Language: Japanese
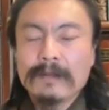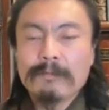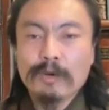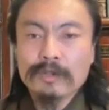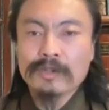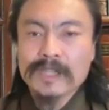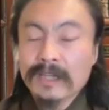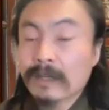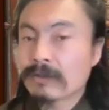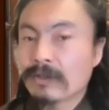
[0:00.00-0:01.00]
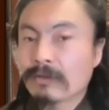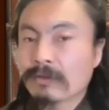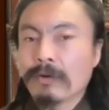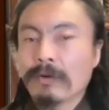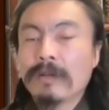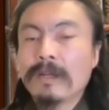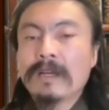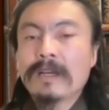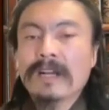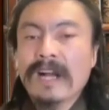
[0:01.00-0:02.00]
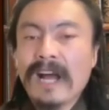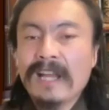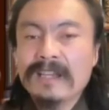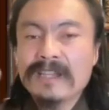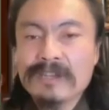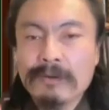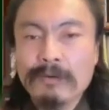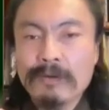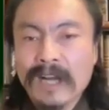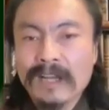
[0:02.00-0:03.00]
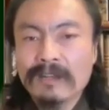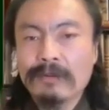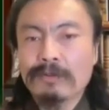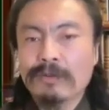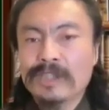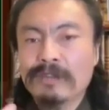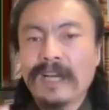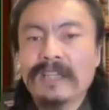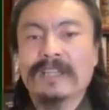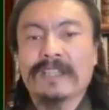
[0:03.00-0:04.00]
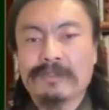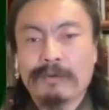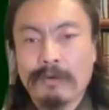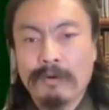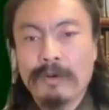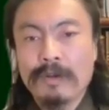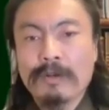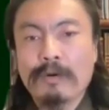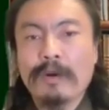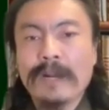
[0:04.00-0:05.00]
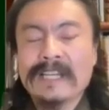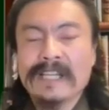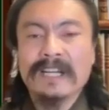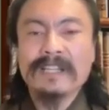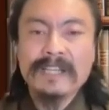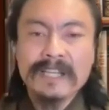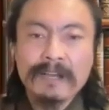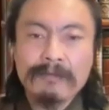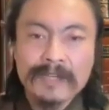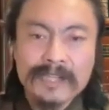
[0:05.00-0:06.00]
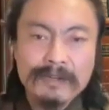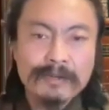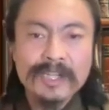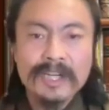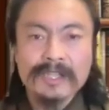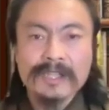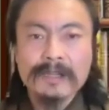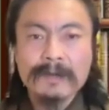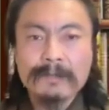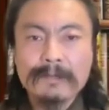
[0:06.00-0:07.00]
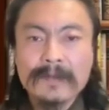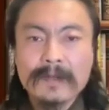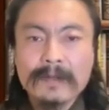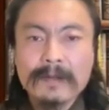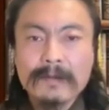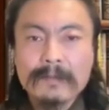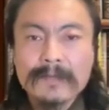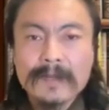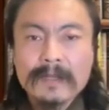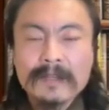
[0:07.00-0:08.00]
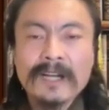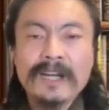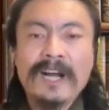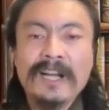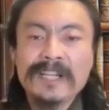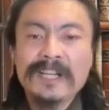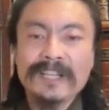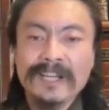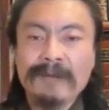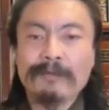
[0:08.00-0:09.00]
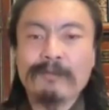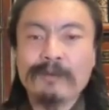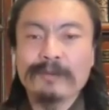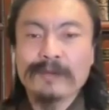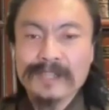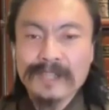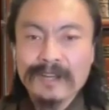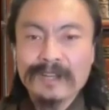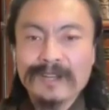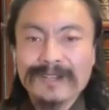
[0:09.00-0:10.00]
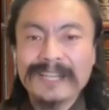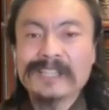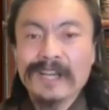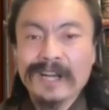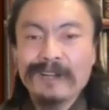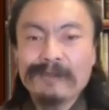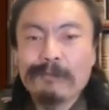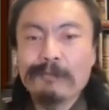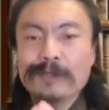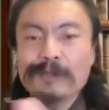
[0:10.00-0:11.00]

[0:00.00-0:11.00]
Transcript: もっと正確に言うと、感情、感動と一緒に入ってきた情報、これしか人間は記憶しないんです。だから恥かいたなも覚えてますね。なぜか。別